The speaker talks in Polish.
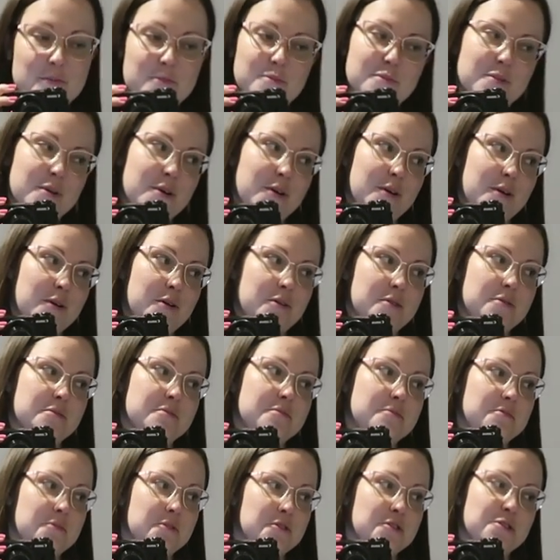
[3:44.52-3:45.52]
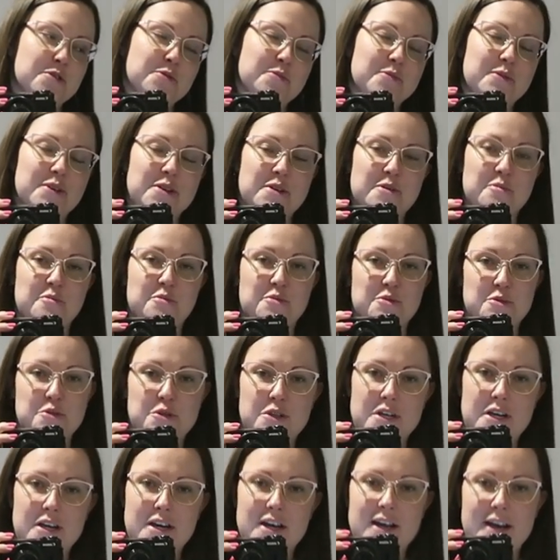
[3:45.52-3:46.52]
bo, bo się boję
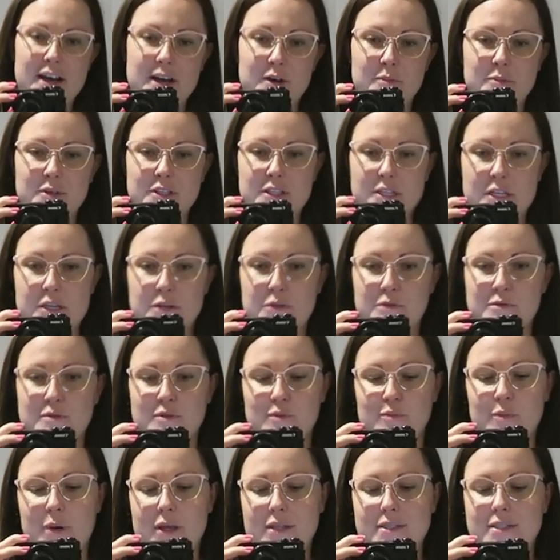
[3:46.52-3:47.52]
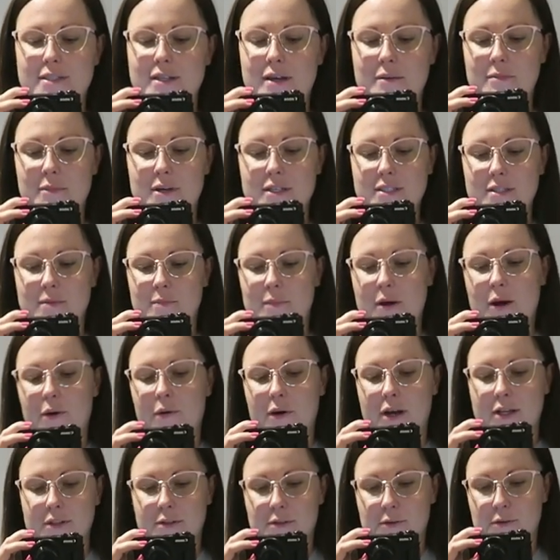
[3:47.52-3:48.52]
burzy. A jak będę tu sama
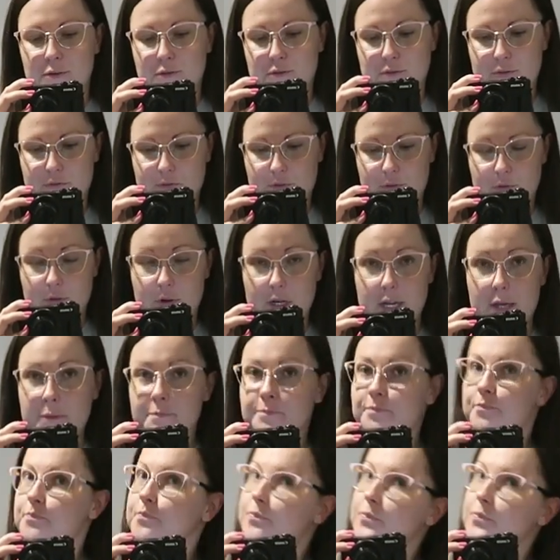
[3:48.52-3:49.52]
spała, to już w ogóle.